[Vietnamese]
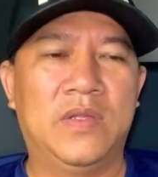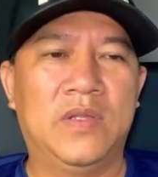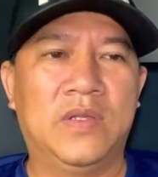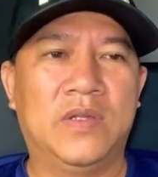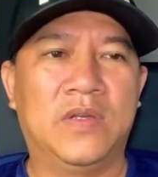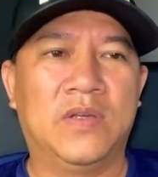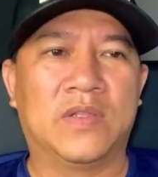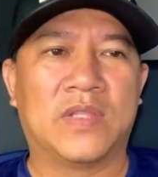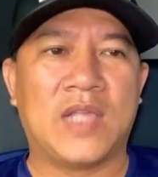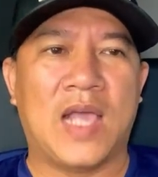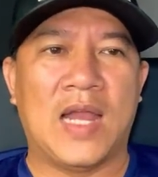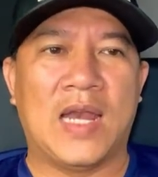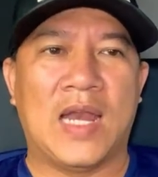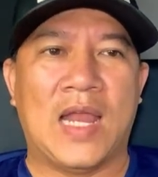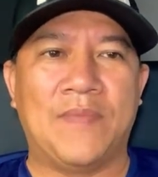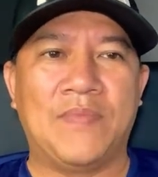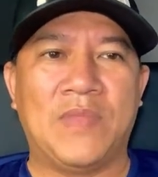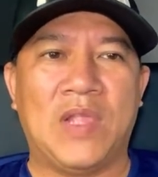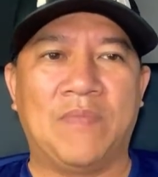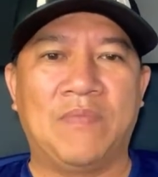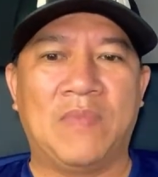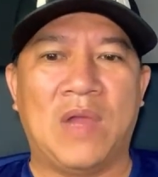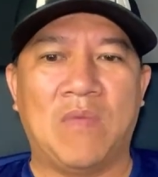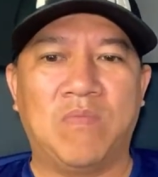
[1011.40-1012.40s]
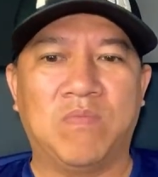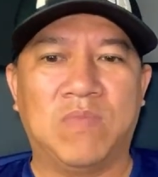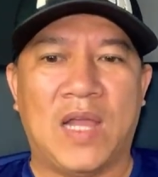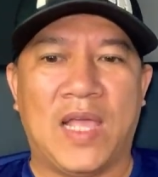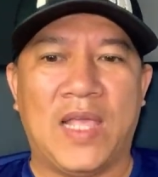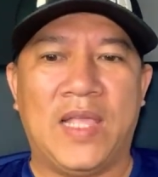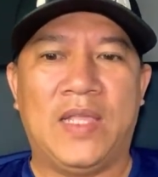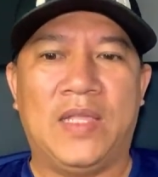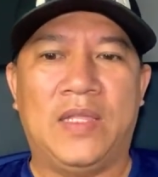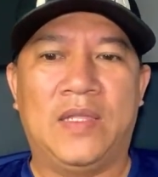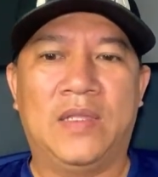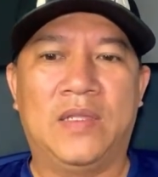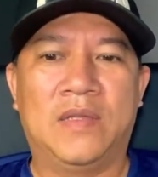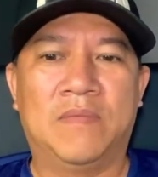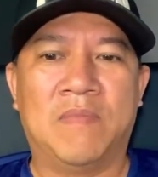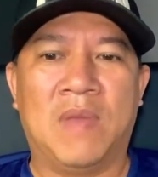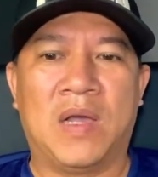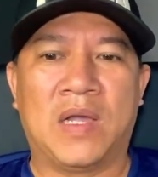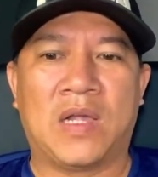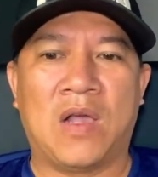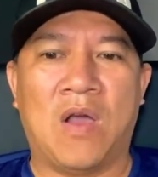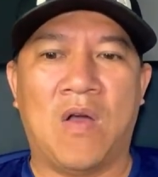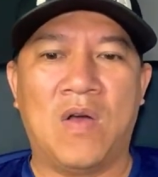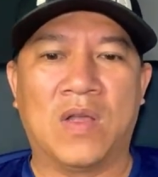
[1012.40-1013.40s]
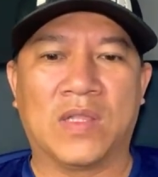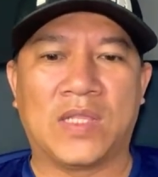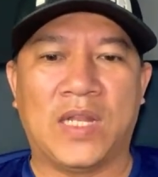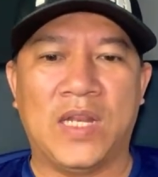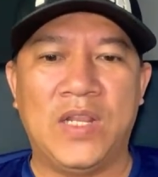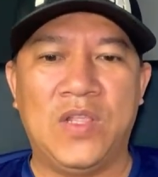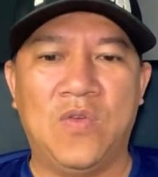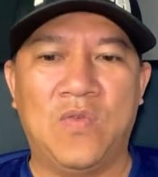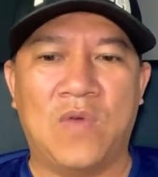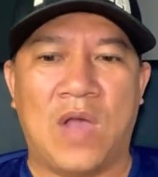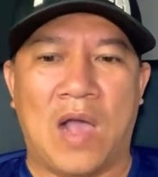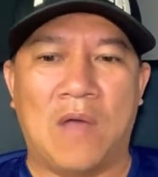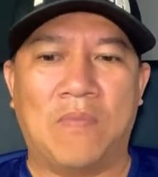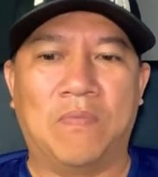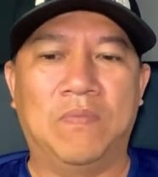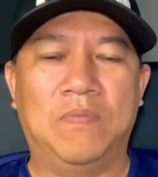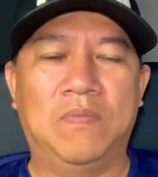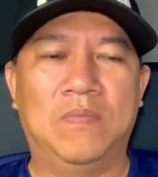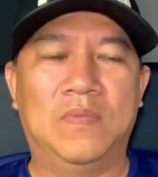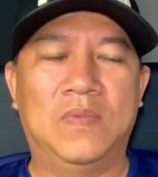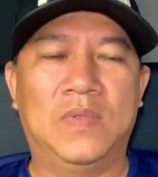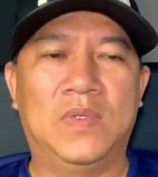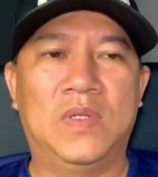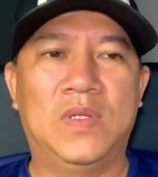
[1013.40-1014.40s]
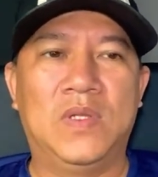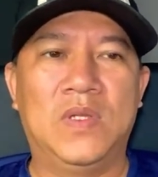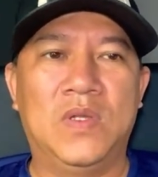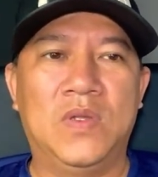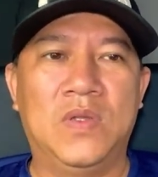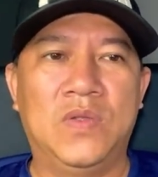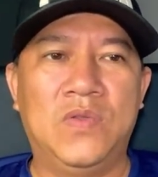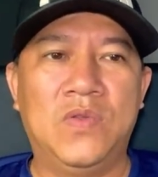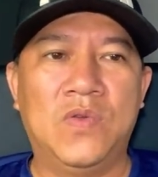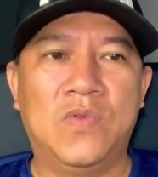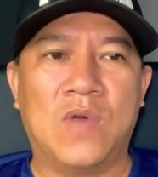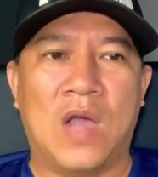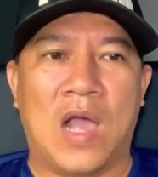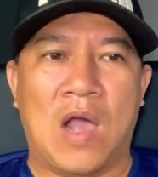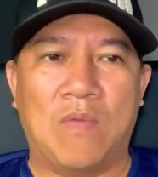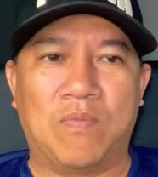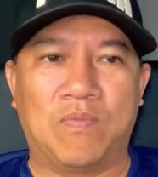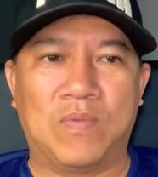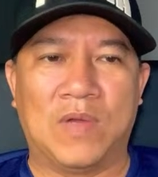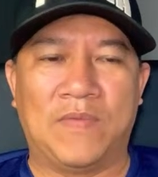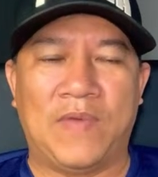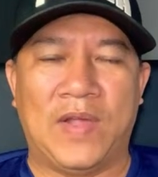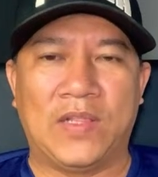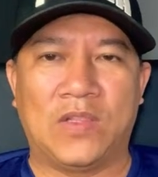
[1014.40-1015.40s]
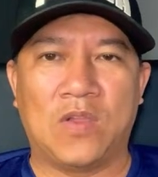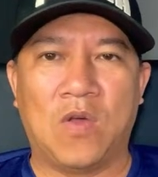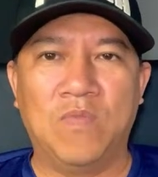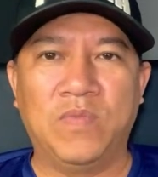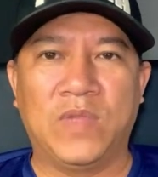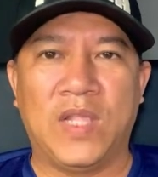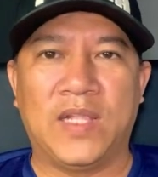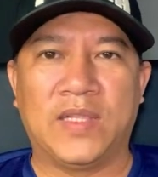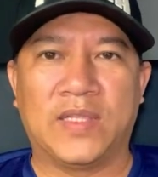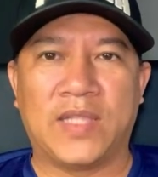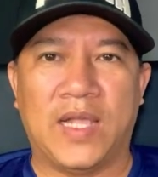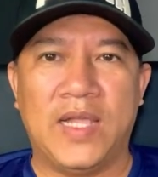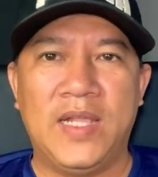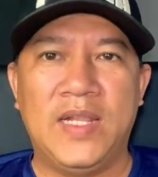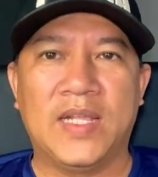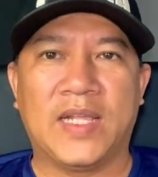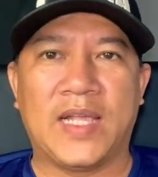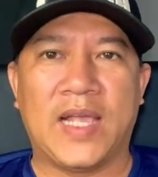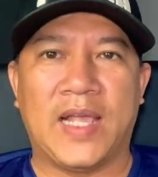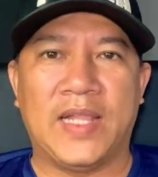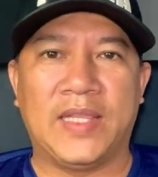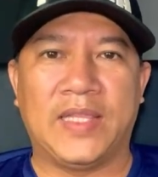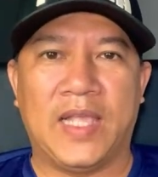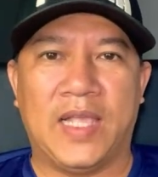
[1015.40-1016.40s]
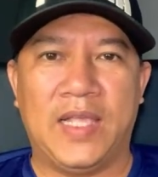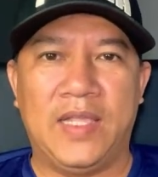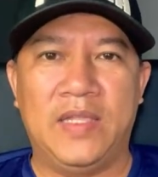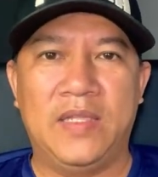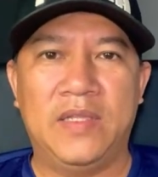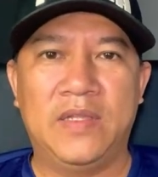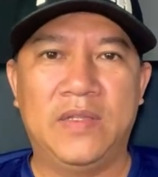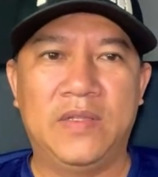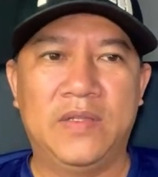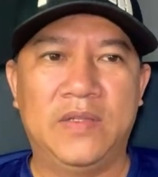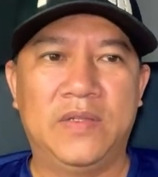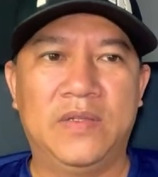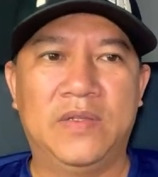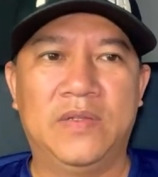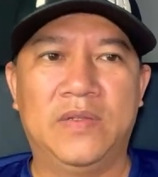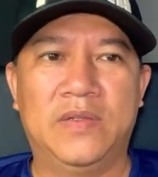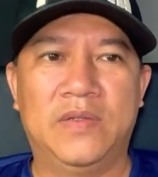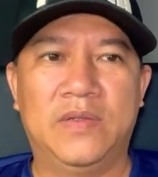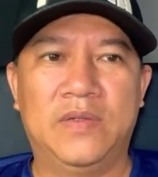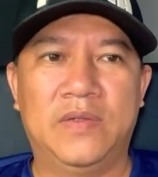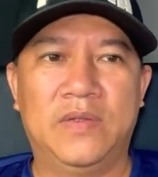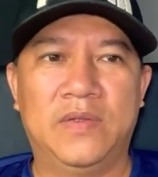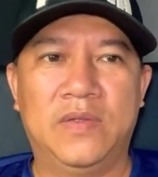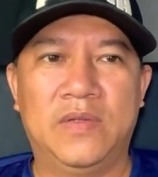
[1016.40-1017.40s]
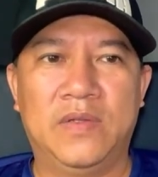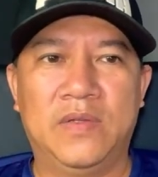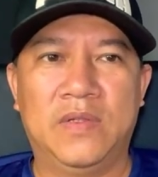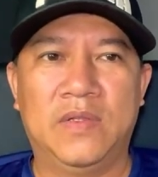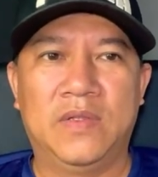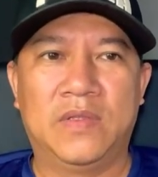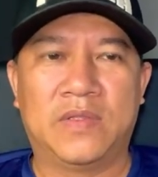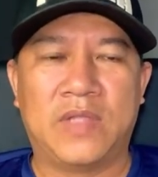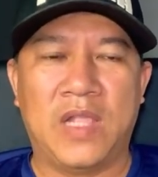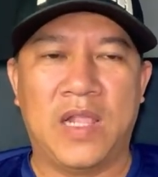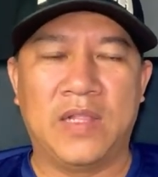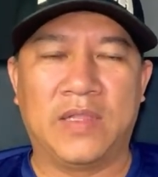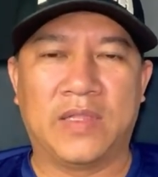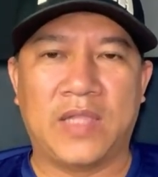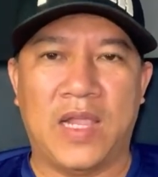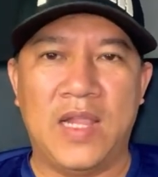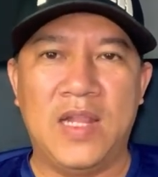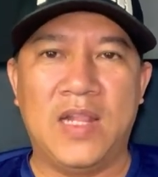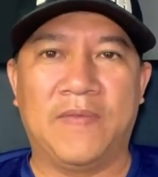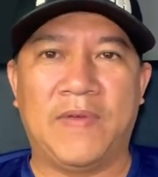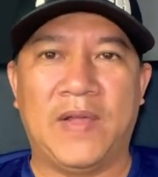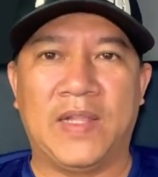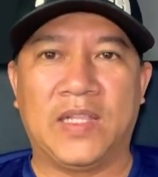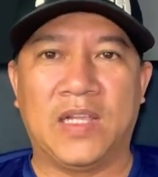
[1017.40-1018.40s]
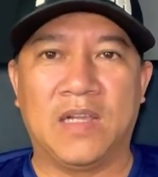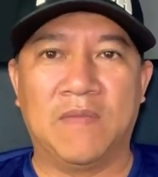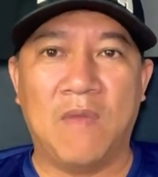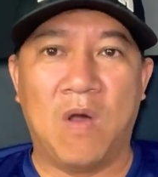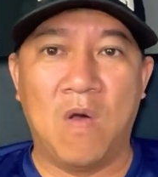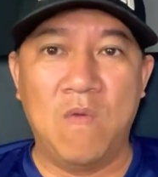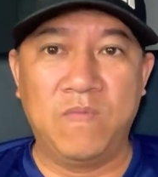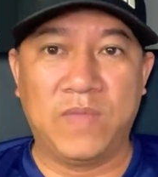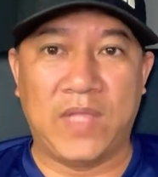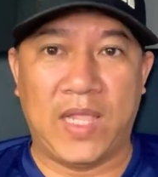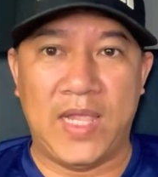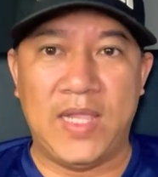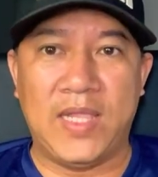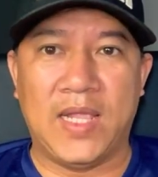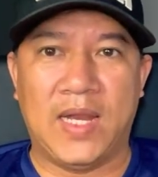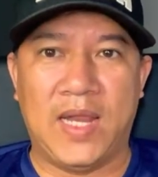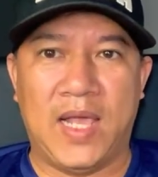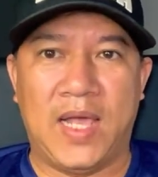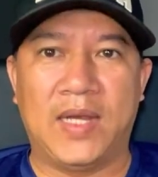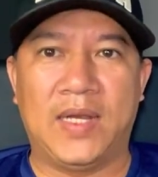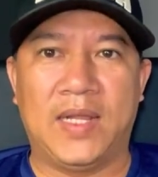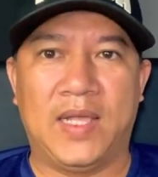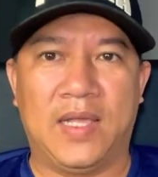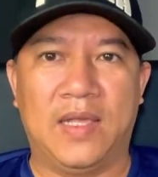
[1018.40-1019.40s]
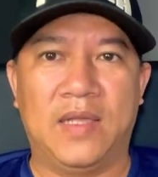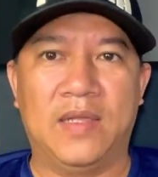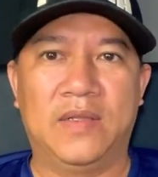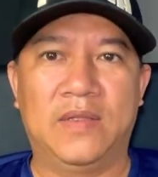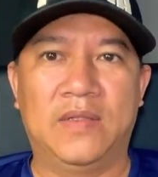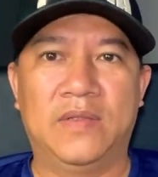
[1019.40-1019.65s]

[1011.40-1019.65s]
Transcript: người ta làm giám đốc đây mà con người ta đi du học du học là phải tốn tiền tỷ đấy các anh chị tiền tỷ là phải từ 4 tỷ trở lên á